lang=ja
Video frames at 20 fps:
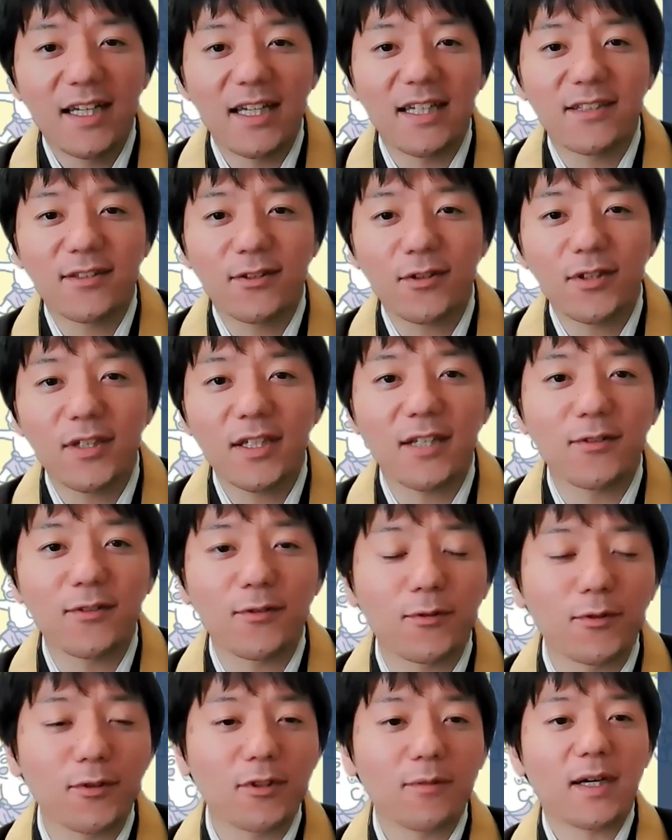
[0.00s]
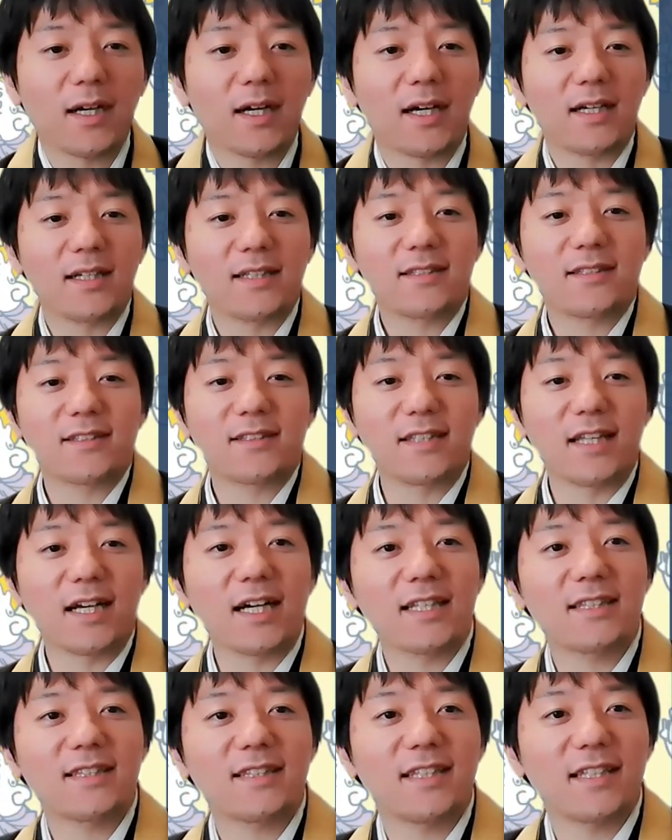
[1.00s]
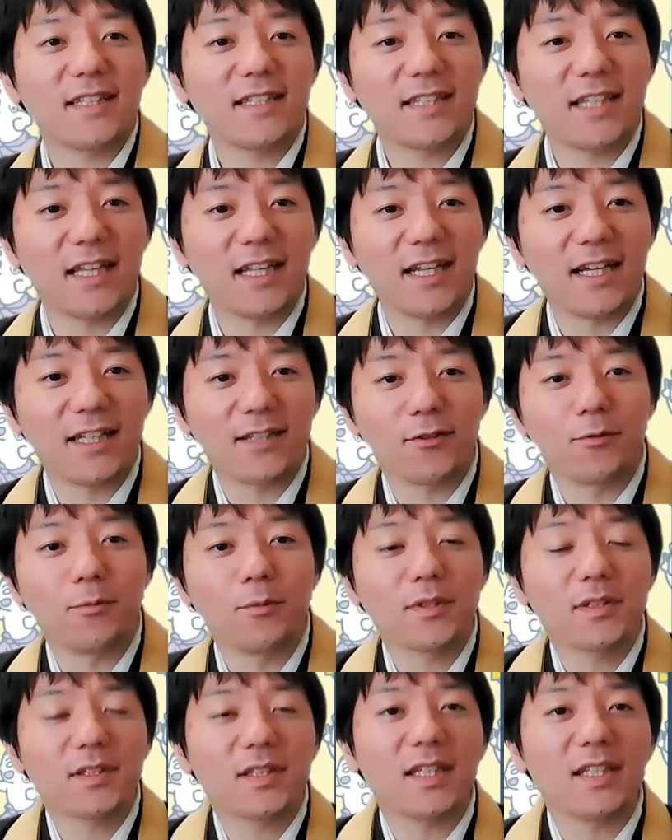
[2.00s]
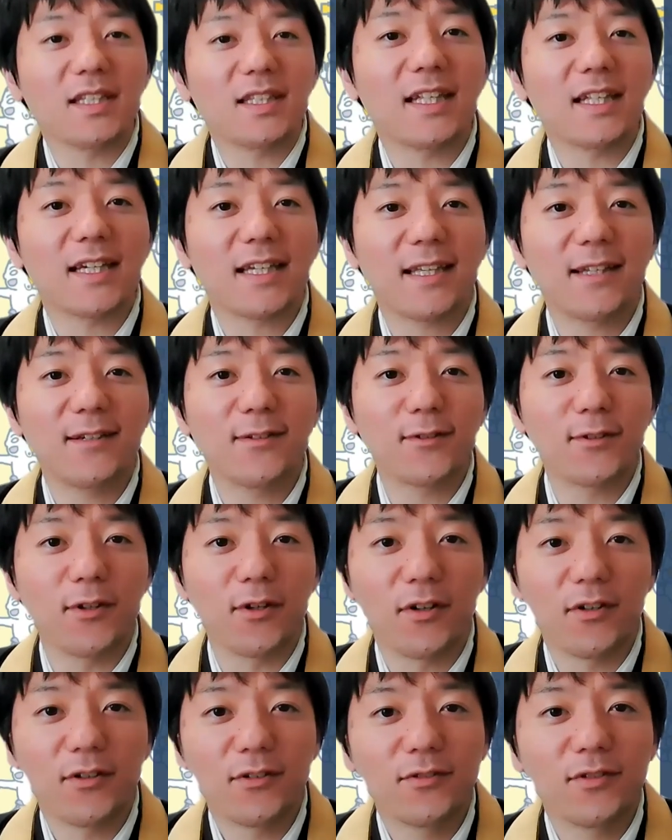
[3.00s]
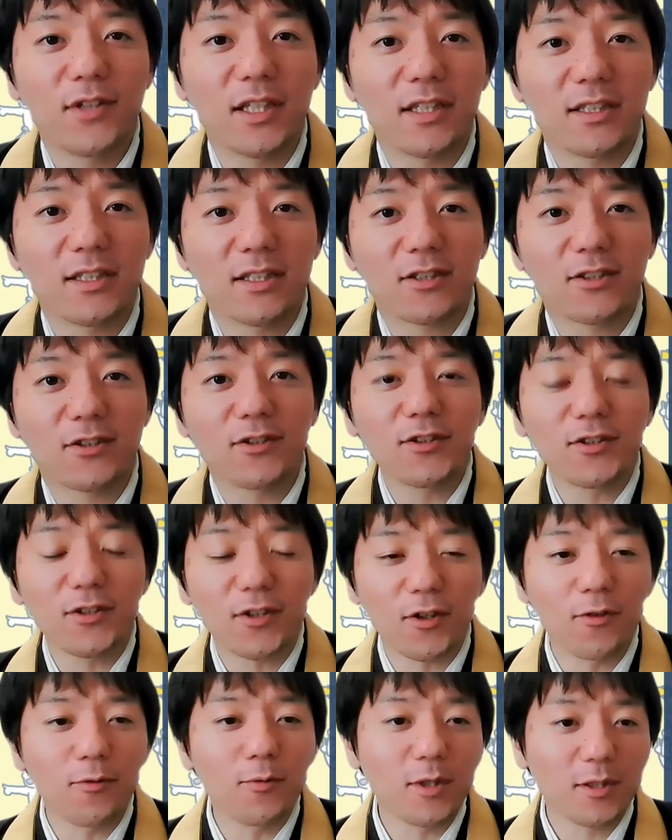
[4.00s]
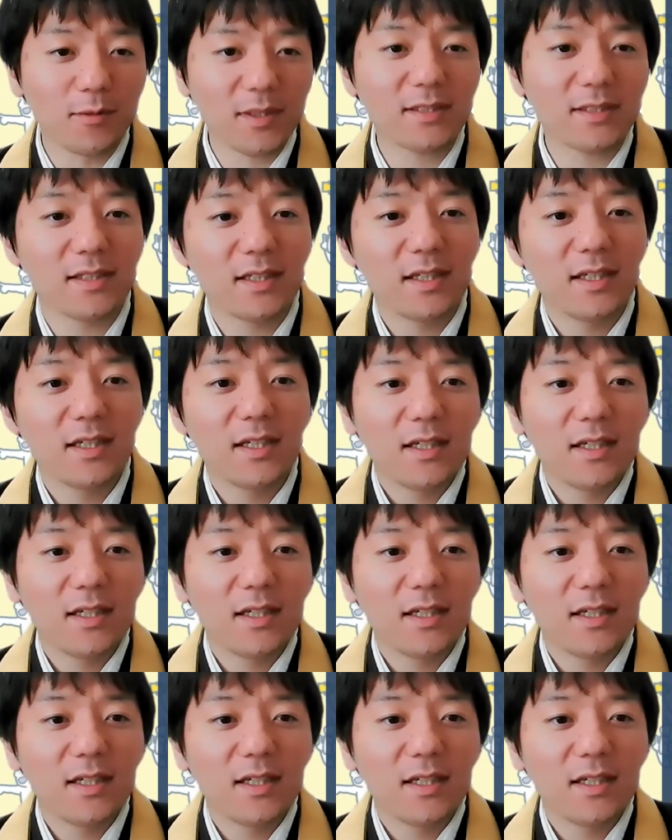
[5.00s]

えそれらの言葉がつながってきたなと思っていただけると嬉しく思います。